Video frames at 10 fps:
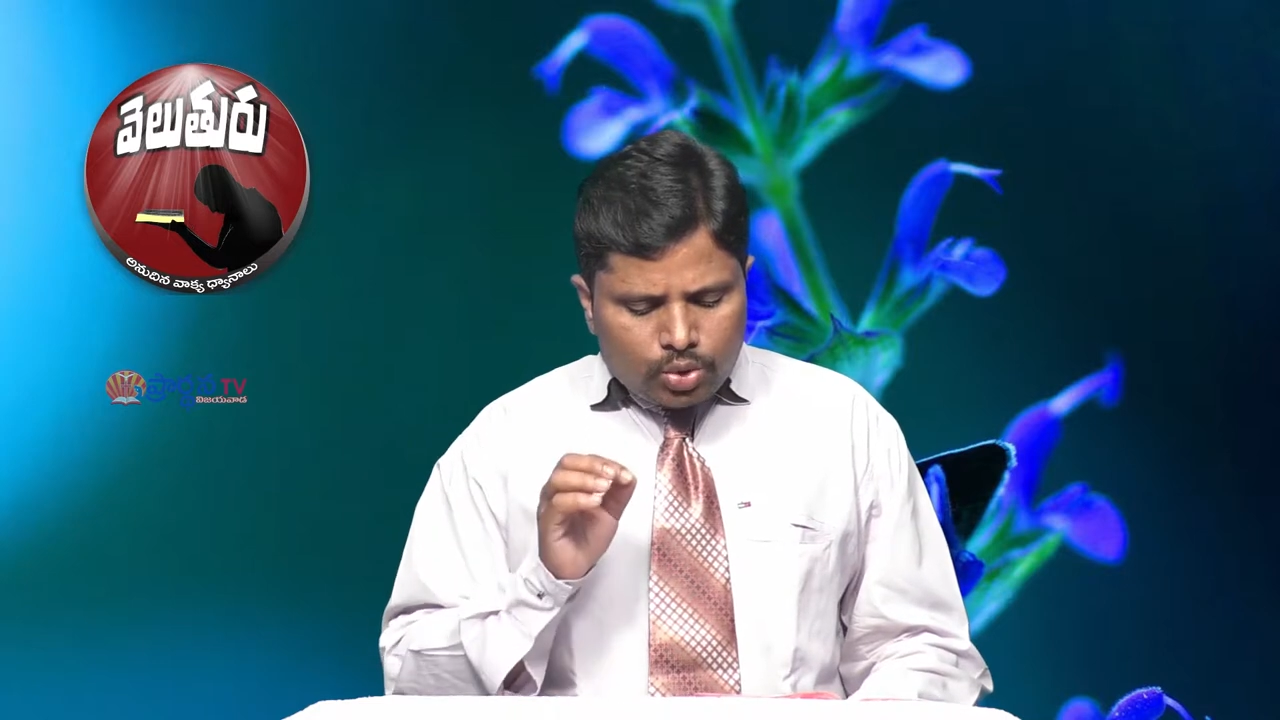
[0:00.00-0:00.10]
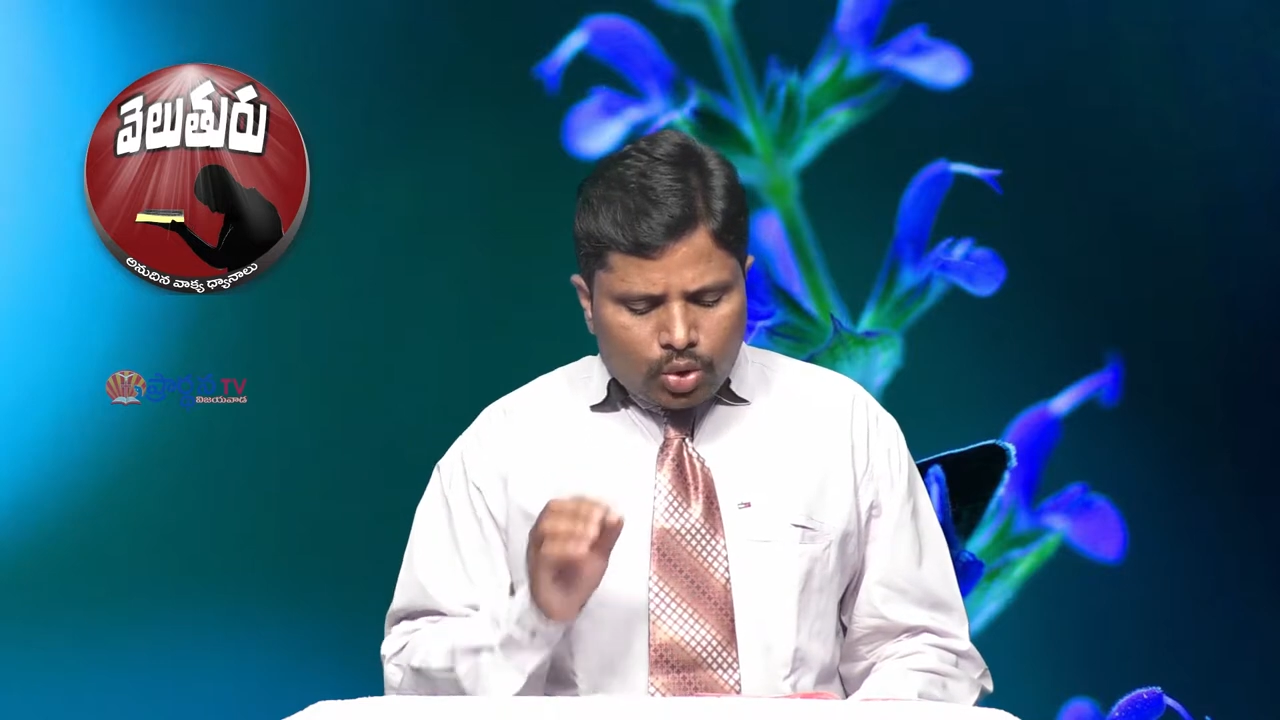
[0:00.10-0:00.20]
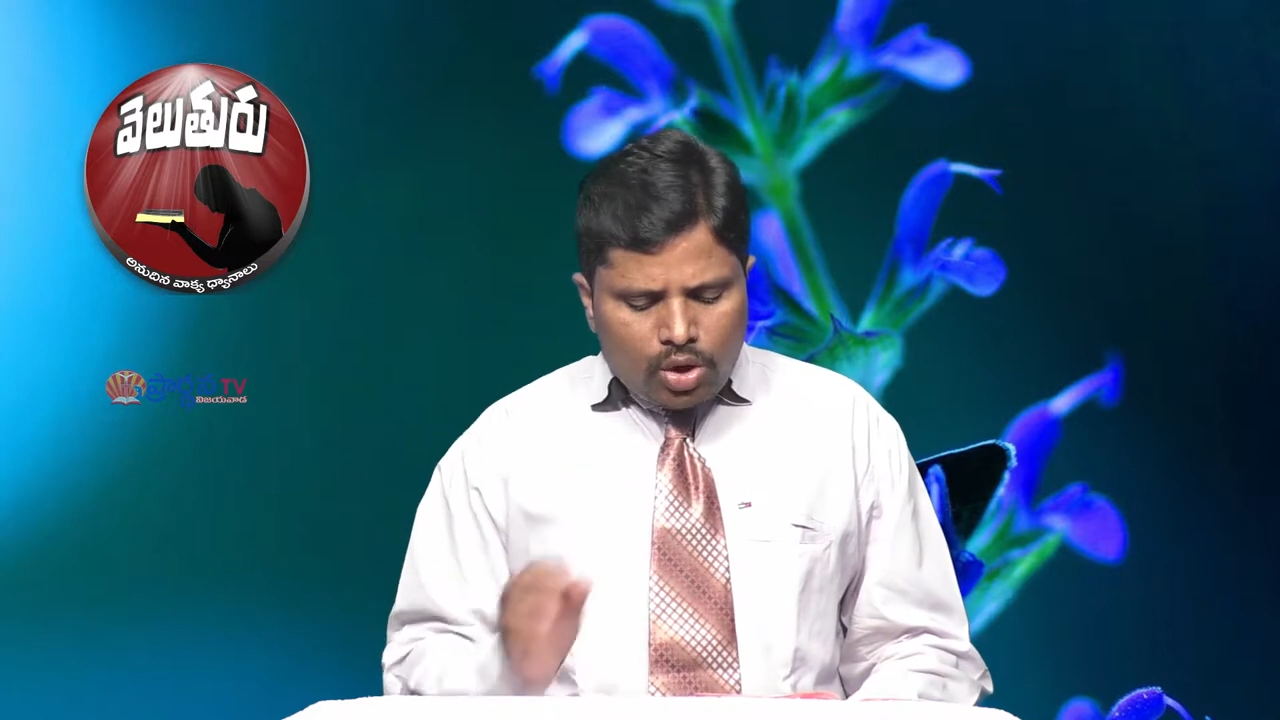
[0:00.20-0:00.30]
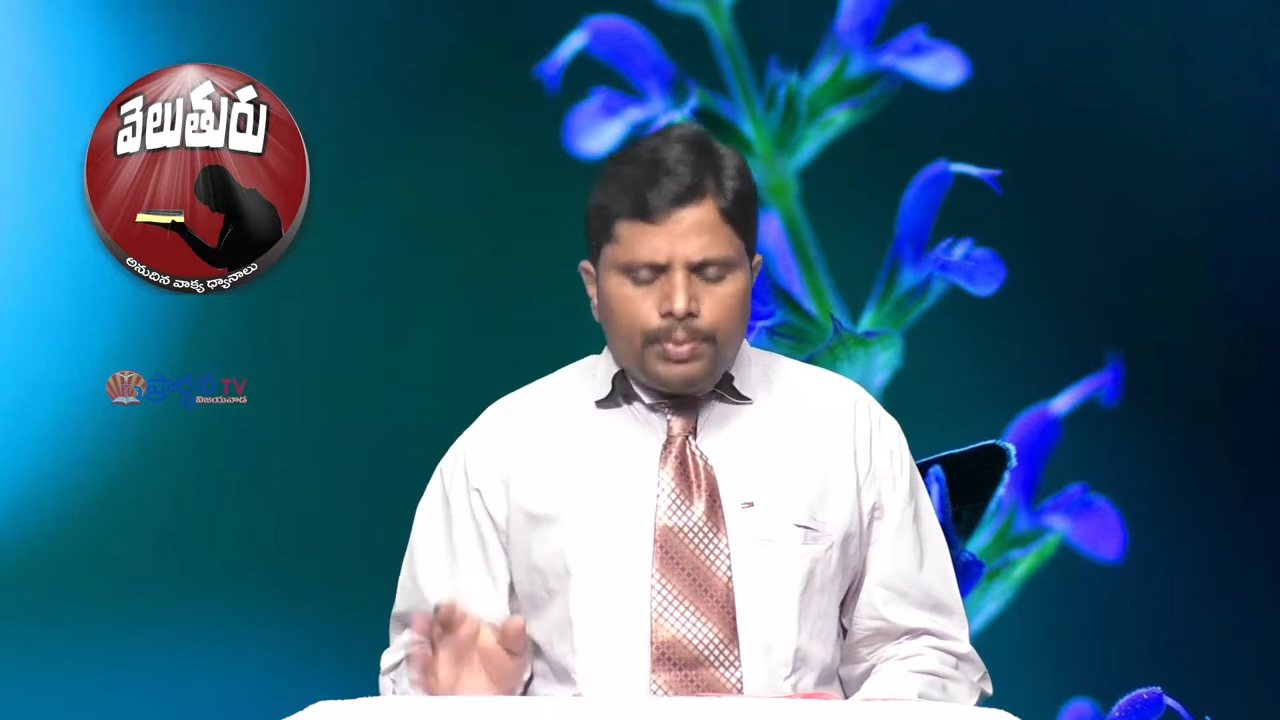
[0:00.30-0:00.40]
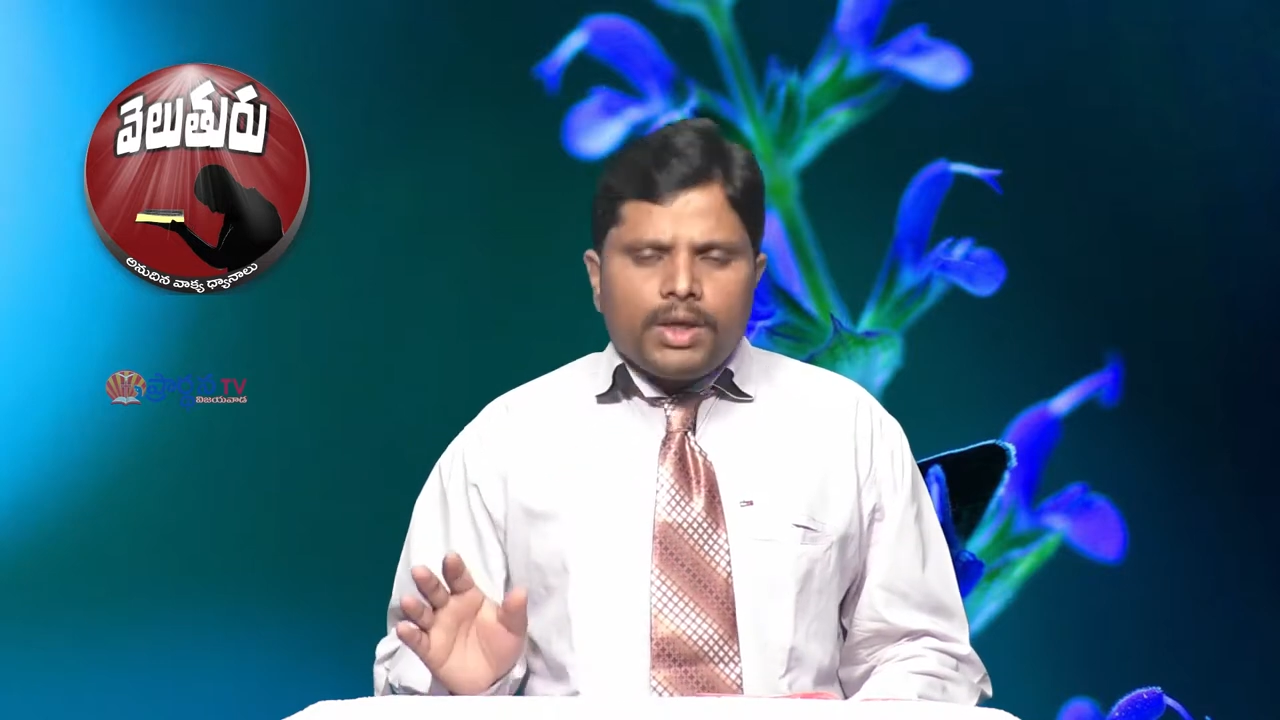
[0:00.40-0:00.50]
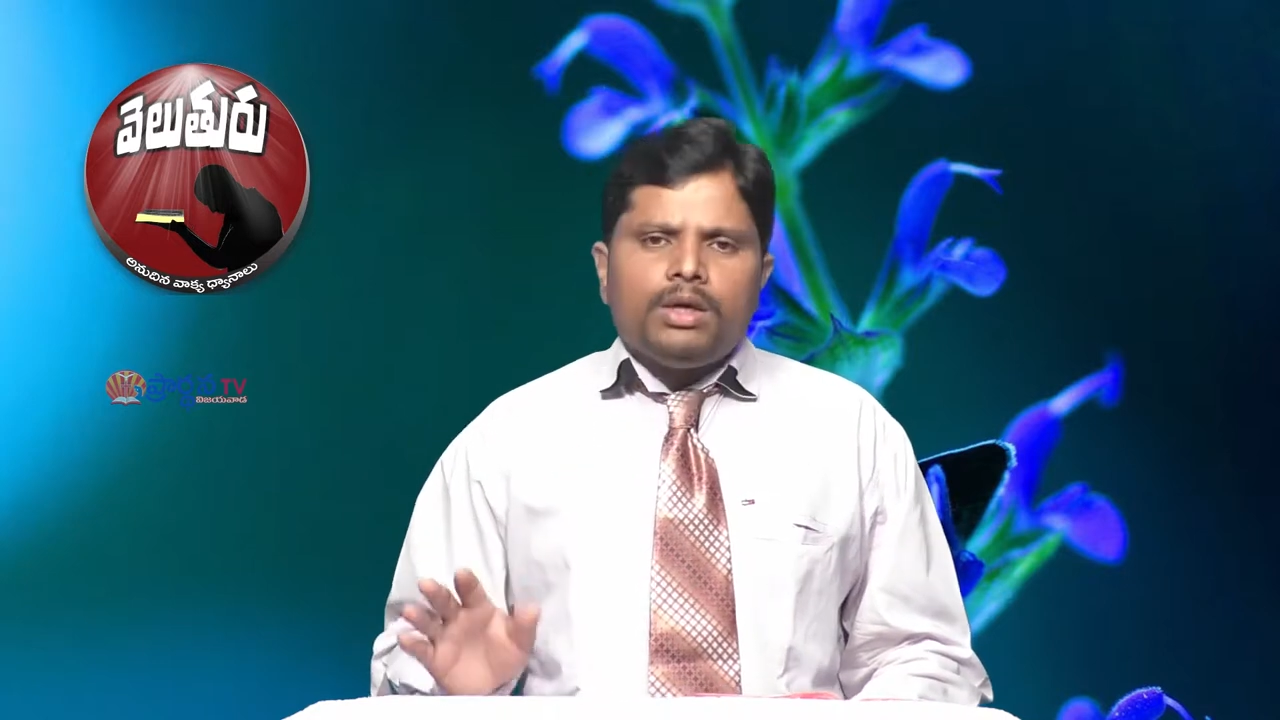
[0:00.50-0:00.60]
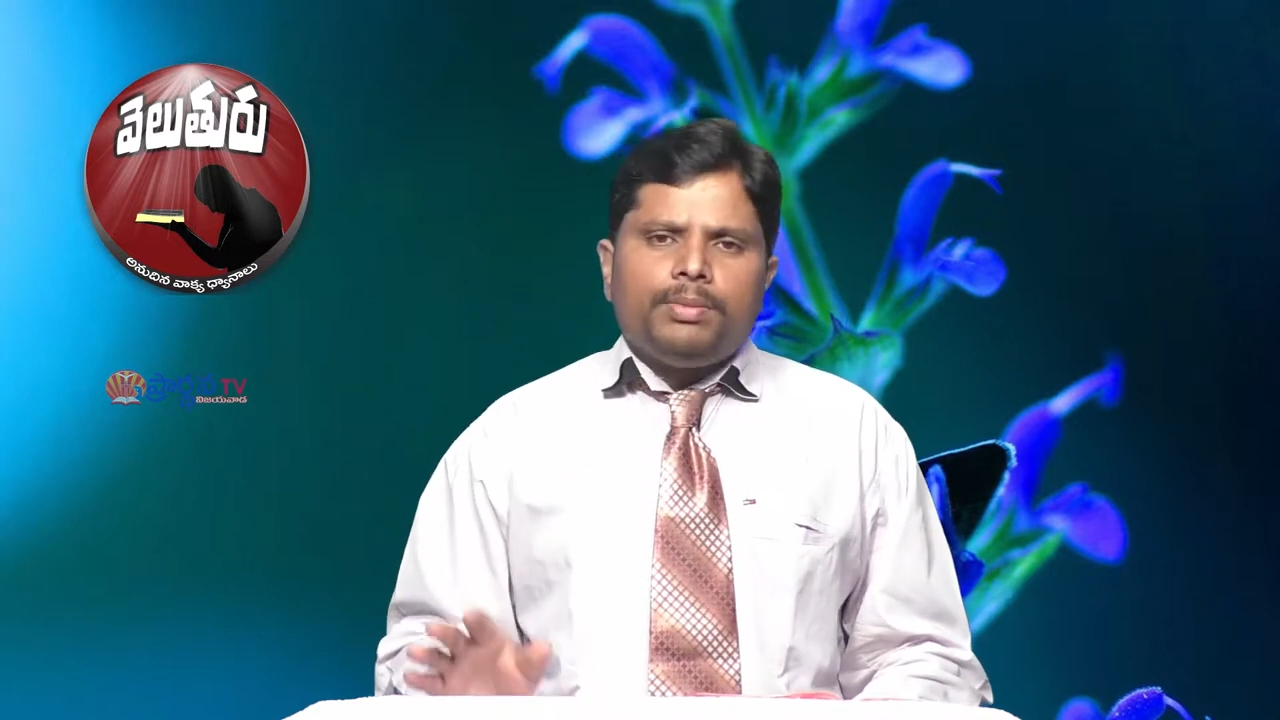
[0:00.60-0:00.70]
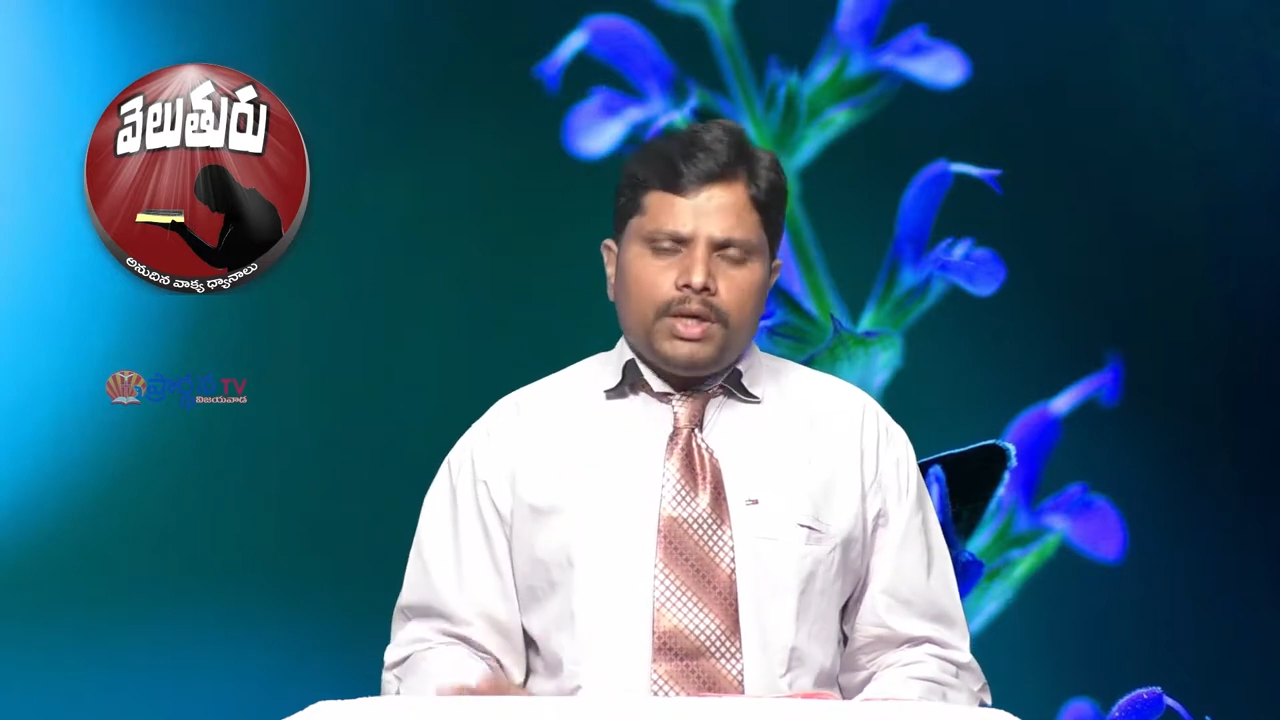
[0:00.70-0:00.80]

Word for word: త్రోవ పక్కన